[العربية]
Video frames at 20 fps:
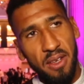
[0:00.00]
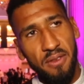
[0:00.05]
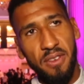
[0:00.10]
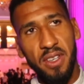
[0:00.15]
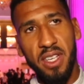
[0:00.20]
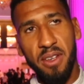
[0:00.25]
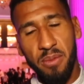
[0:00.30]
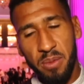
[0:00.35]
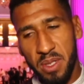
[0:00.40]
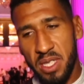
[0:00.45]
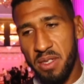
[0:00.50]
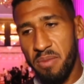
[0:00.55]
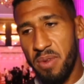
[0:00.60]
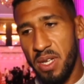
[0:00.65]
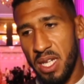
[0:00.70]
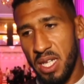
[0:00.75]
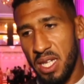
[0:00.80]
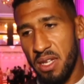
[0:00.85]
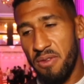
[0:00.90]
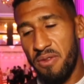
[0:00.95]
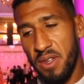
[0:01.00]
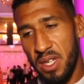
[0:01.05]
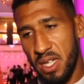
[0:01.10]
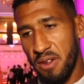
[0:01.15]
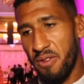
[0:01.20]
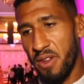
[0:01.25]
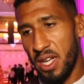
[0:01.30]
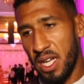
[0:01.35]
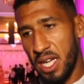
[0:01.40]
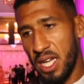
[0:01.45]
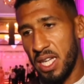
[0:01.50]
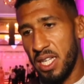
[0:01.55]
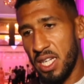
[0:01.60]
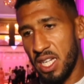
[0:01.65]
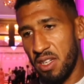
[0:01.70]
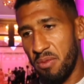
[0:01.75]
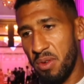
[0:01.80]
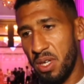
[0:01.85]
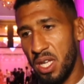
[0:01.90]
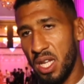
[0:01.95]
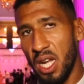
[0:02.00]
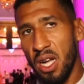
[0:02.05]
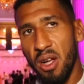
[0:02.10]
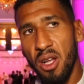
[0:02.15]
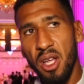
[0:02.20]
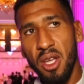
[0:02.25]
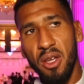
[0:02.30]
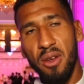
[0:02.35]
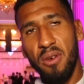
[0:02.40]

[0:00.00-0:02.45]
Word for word: فهي بالنسبه لي فهي فرحه هي كبيره